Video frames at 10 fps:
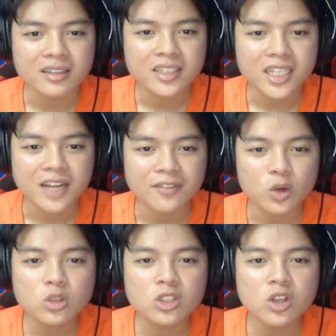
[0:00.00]
là phải
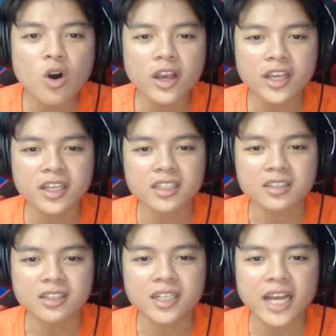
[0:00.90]
đun sôi
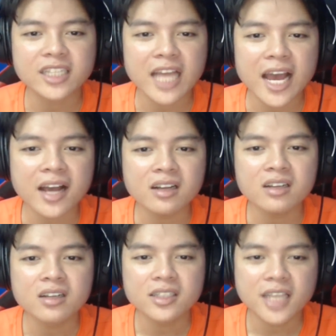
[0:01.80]
cái này người ta
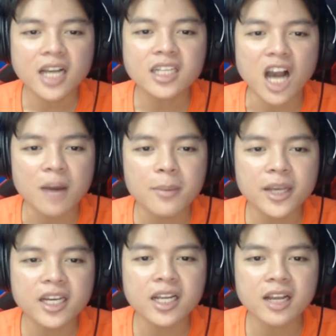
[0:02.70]
nhắc nhở
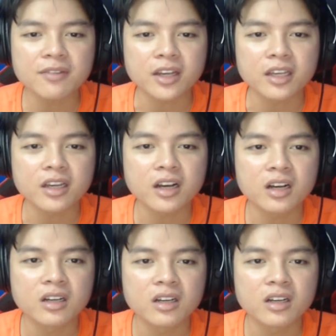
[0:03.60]
mình ấy là phải ờ,